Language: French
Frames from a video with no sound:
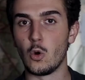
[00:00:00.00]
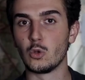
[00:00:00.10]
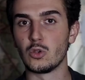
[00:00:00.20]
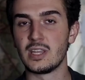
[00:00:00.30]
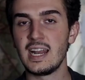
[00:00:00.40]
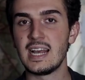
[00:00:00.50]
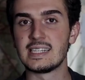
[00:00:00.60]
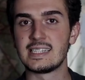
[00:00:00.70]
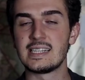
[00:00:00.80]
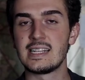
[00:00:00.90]
Au total,
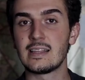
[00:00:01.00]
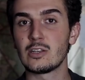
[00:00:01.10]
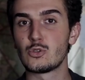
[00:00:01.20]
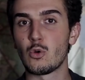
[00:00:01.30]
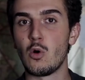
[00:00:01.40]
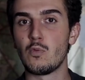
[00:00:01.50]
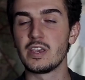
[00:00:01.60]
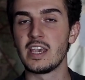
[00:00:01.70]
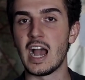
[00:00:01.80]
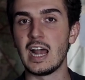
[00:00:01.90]
16 lettres seront
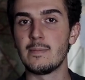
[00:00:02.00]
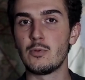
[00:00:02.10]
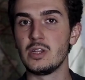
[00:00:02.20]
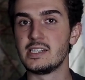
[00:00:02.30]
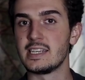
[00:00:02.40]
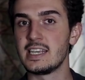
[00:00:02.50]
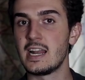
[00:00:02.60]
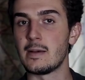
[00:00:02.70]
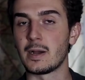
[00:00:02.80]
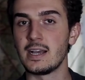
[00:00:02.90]
envoyées à la police
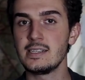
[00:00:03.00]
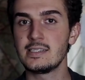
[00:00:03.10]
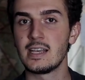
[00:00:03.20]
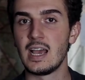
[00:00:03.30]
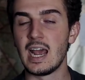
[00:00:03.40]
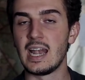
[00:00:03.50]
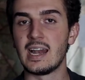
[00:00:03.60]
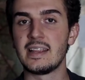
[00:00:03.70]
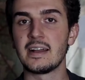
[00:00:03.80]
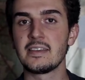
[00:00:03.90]
et à la presse,
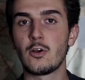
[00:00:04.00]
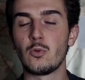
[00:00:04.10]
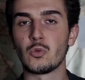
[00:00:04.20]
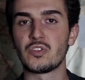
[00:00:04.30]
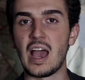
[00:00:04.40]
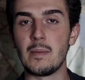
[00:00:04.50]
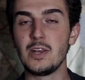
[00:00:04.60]
la dernière remonte à